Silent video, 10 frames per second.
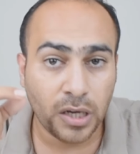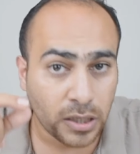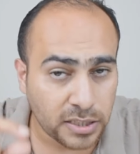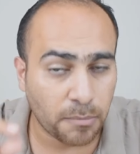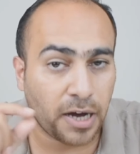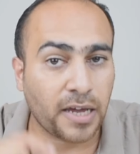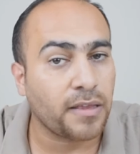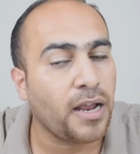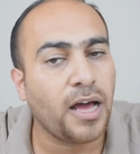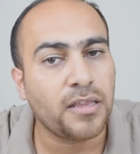سماكة
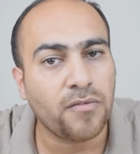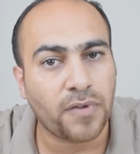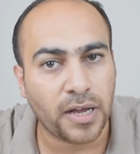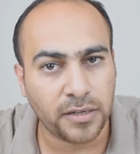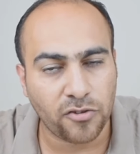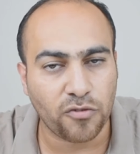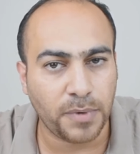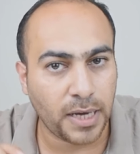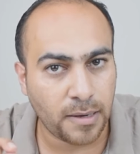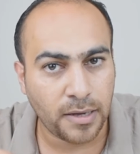الهاتف راح نحكي
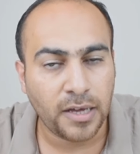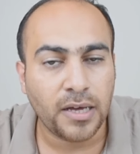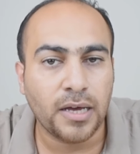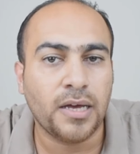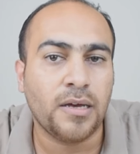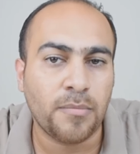بها آه،